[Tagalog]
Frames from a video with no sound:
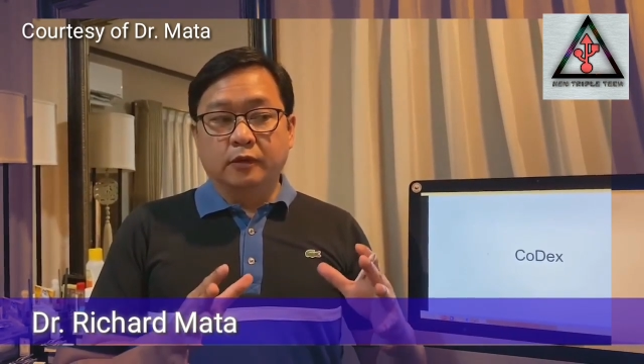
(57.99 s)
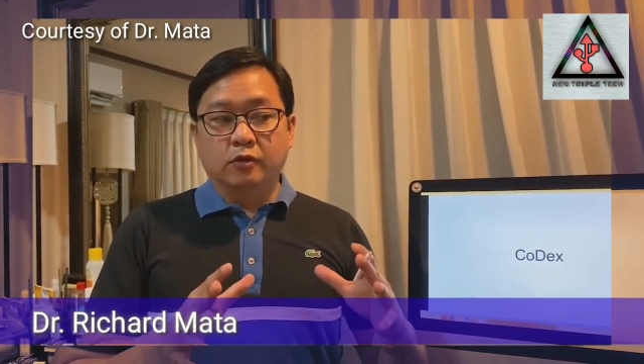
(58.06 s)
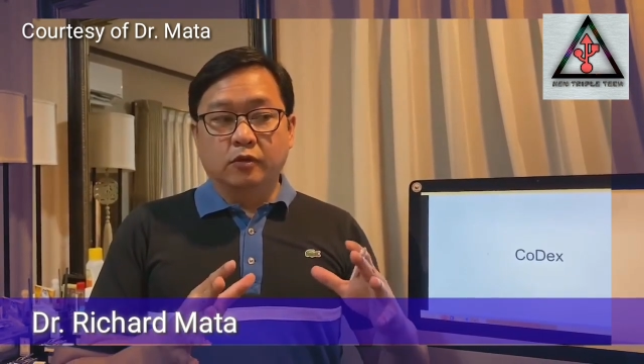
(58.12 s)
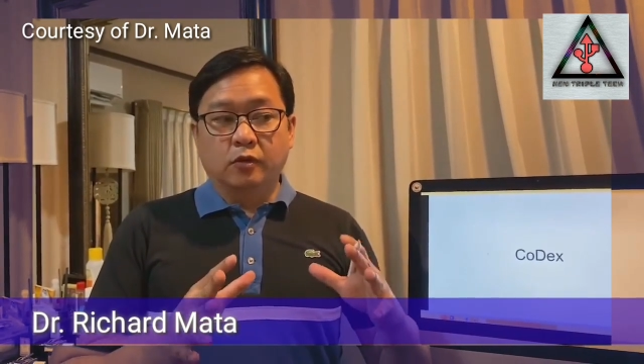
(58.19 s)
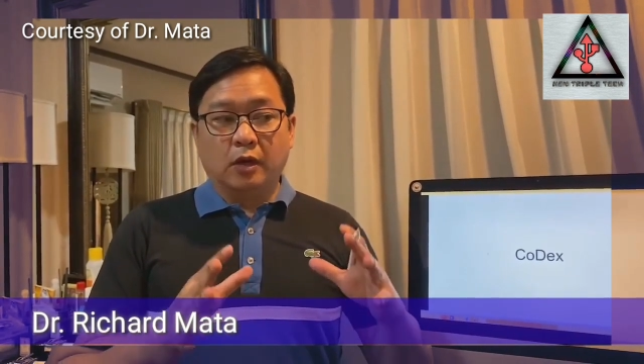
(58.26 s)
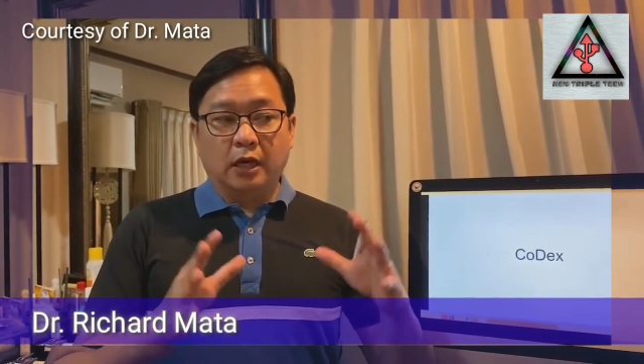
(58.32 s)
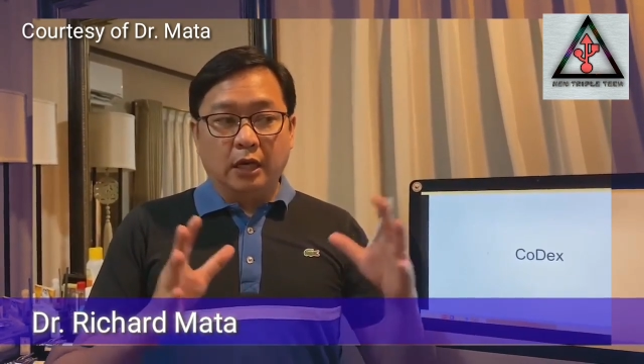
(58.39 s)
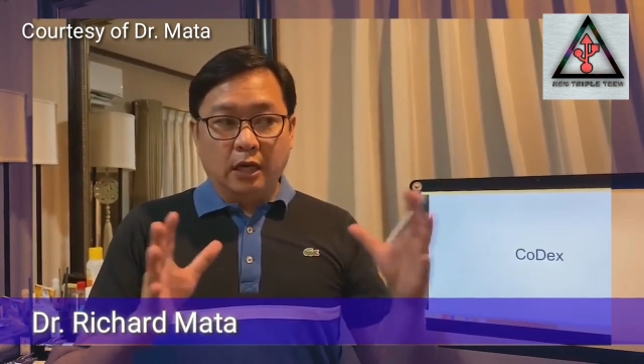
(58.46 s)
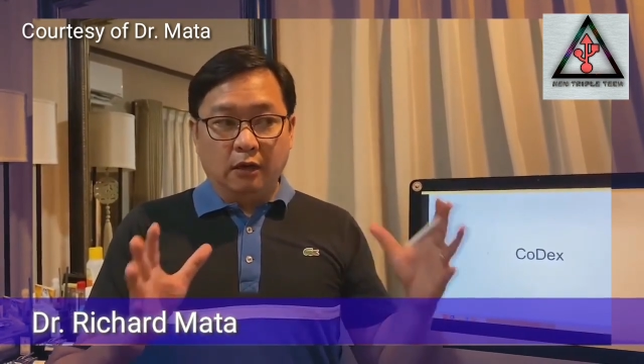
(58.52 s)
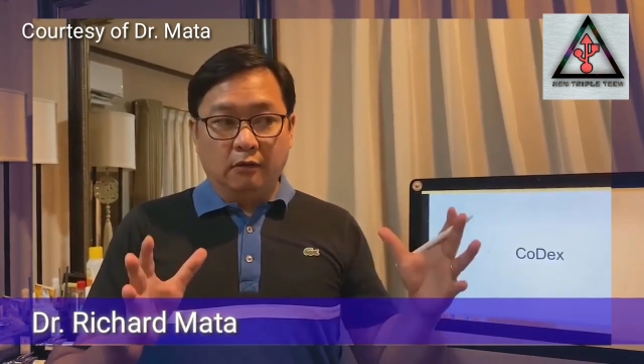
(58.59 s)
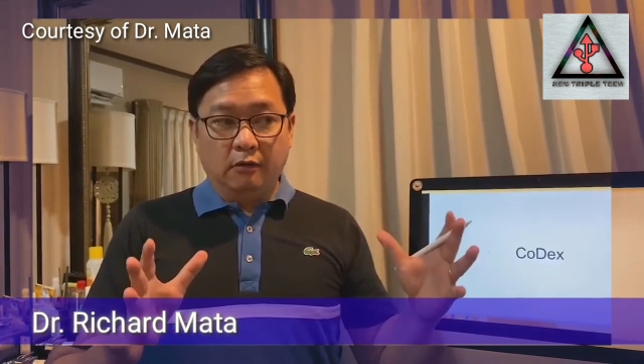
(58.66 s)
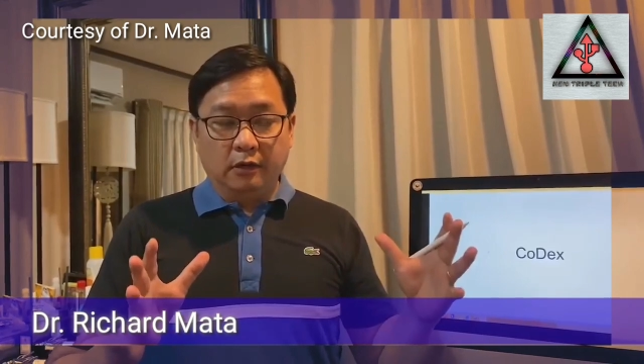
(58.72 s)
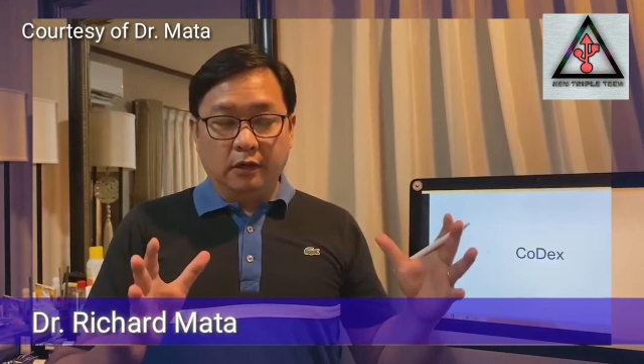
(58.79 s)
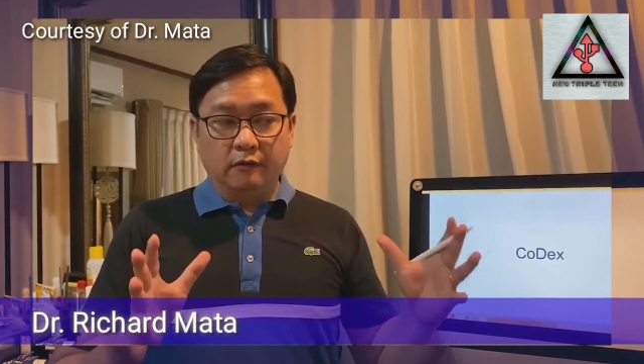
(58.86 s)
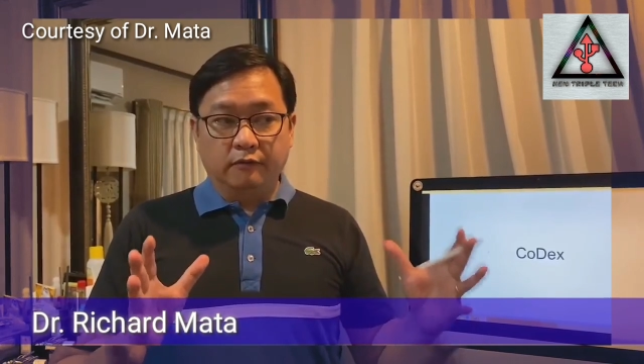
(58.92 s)
to
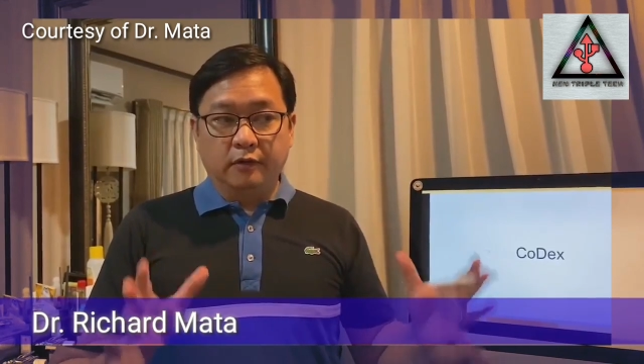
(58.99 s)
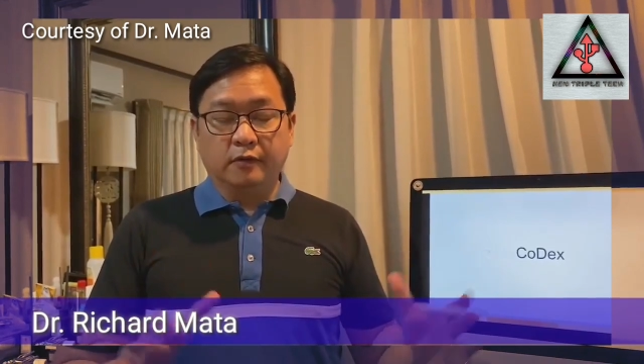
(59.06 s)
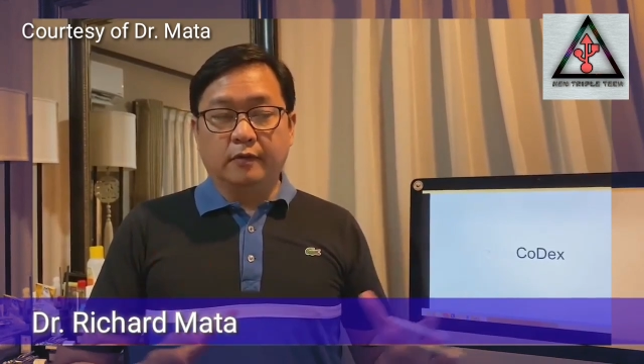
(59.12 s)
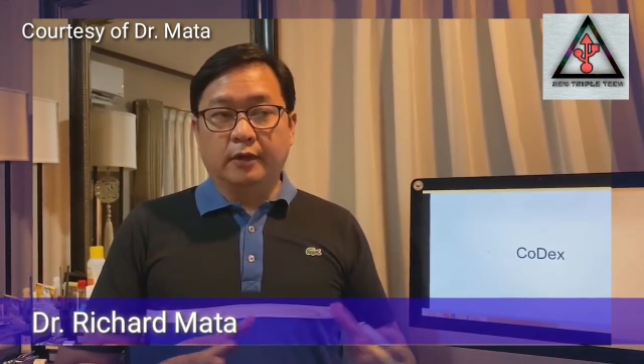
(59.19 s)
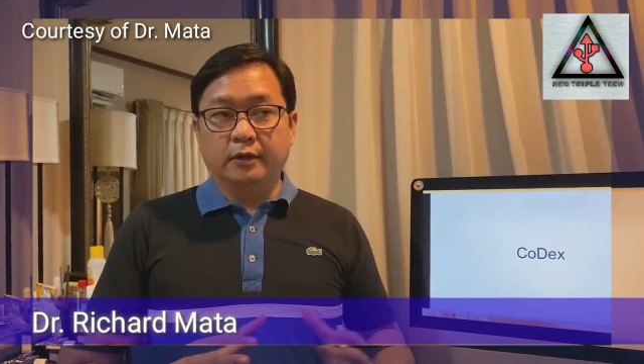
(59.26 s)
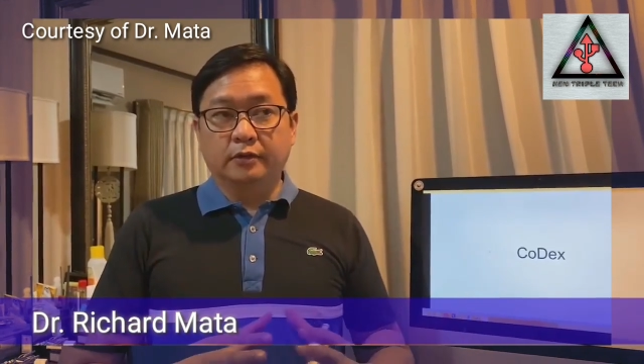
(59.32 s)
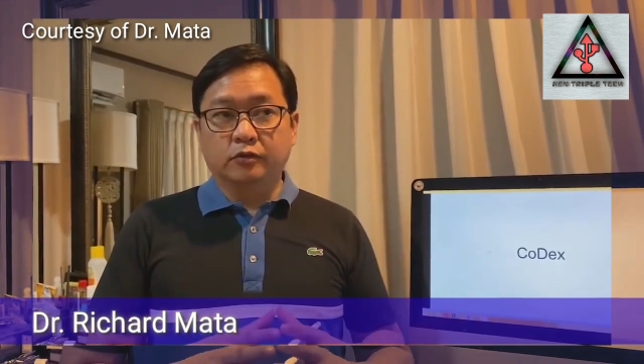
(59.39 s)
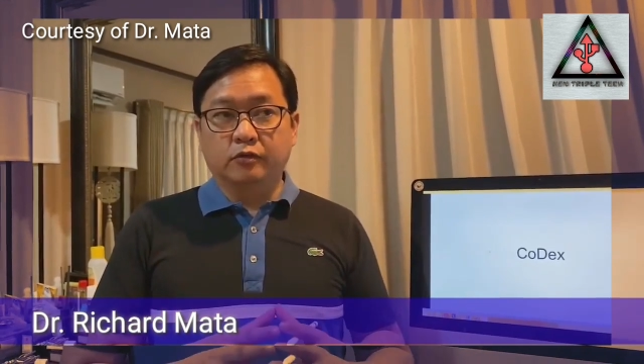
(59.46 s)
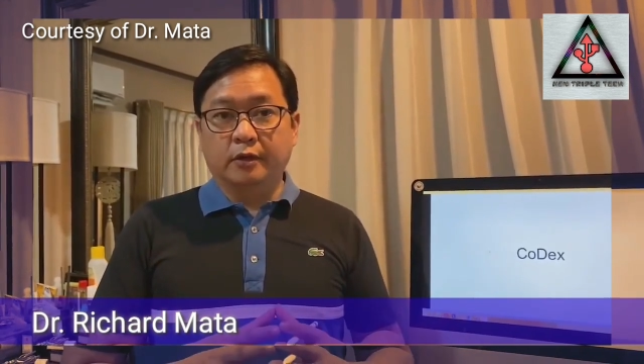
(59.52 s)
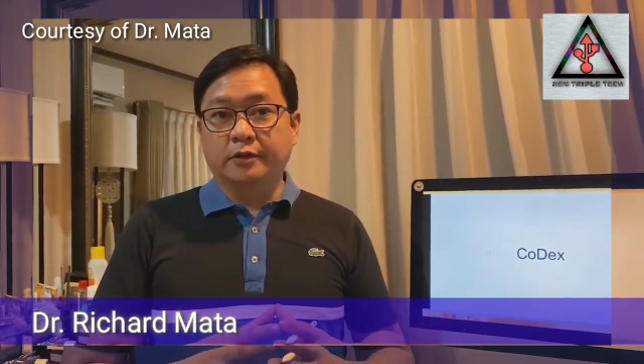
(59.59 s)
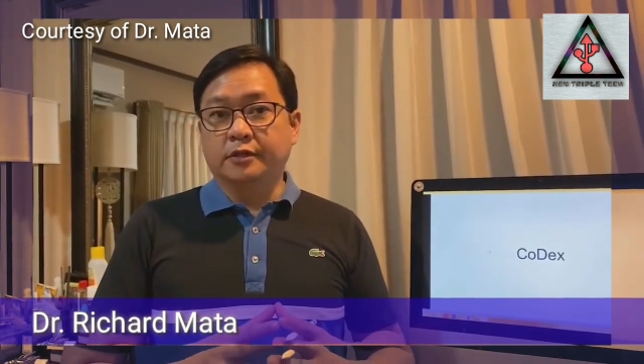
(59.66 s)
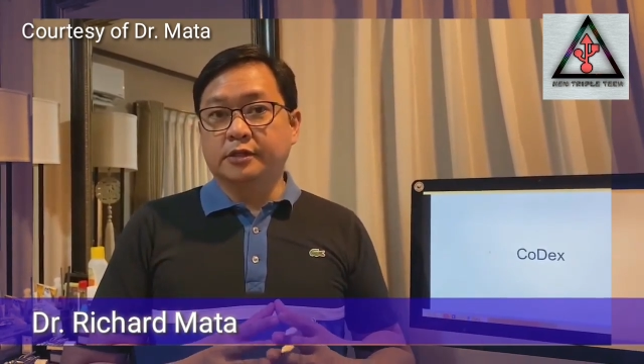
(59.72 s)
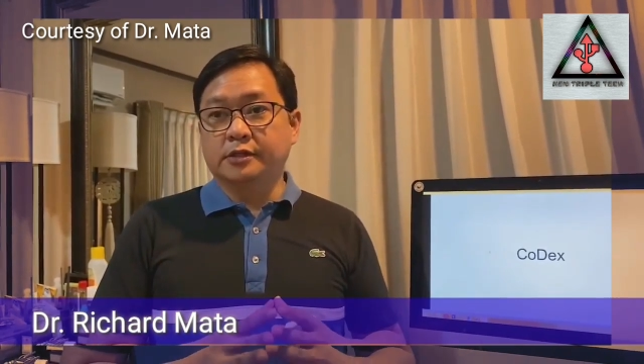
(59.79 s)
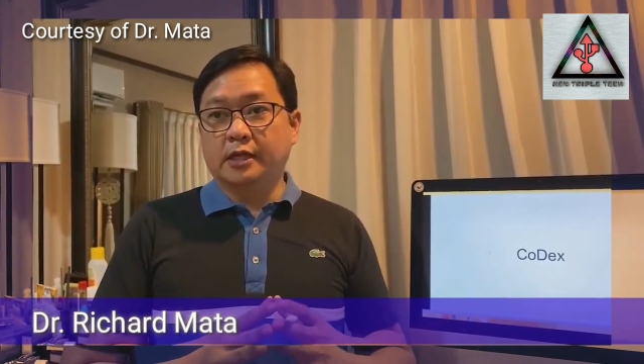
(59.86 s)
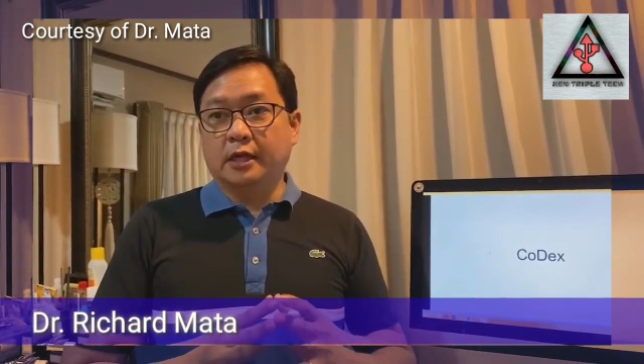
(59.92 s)
allow everyone to
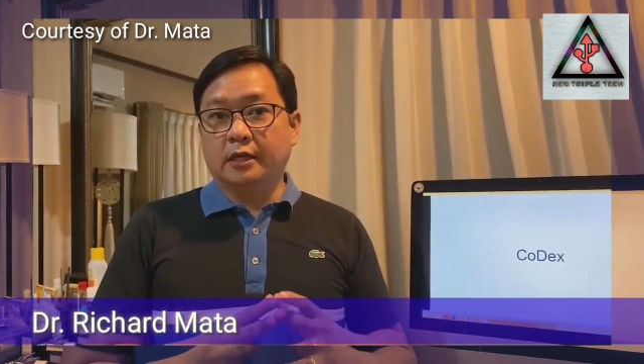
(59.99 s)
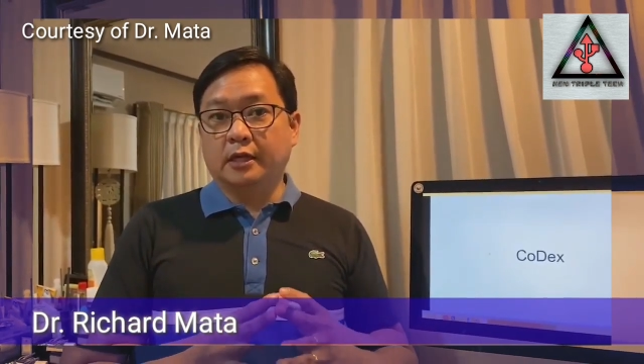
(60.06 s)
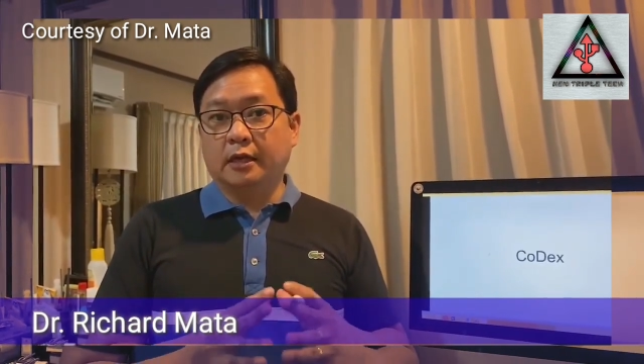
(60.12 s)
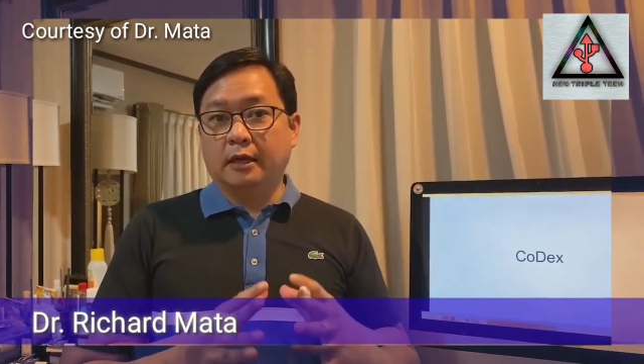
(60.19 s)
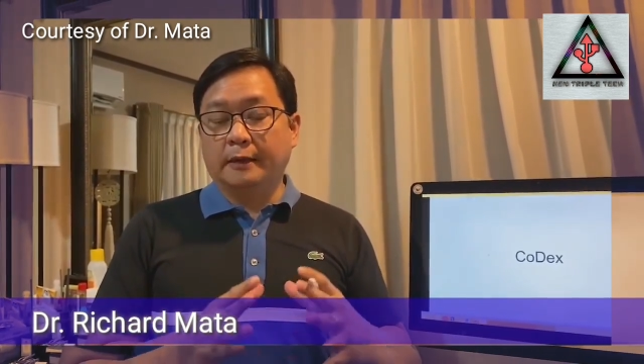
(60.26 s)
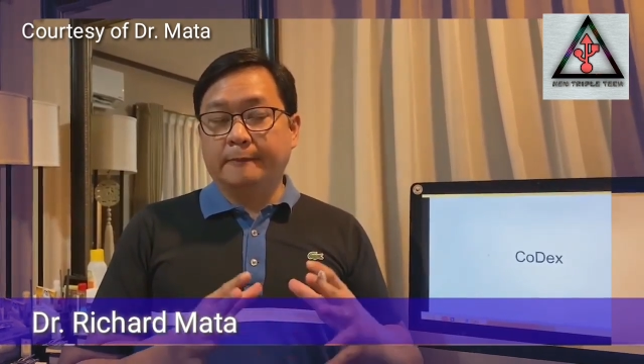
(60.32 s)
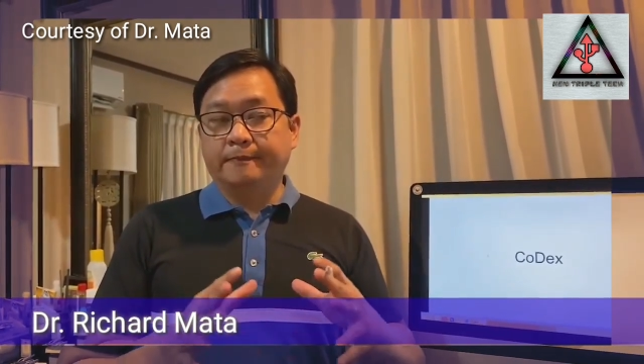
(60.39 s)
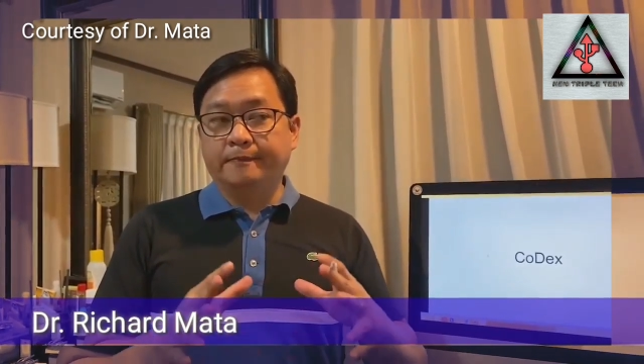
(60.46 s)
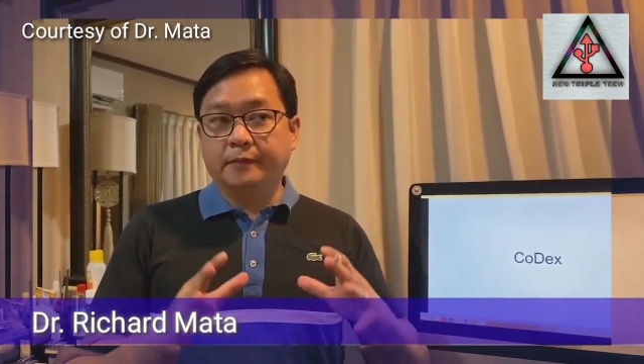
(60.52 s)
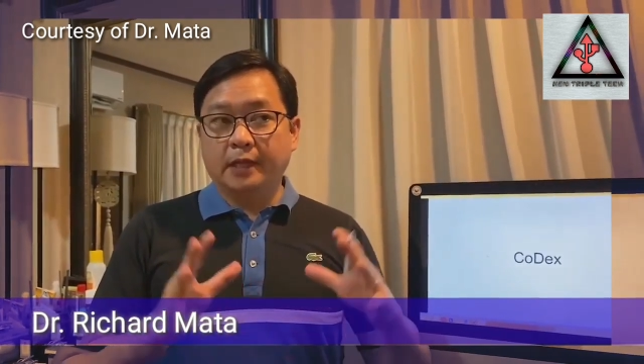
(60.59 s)
understand na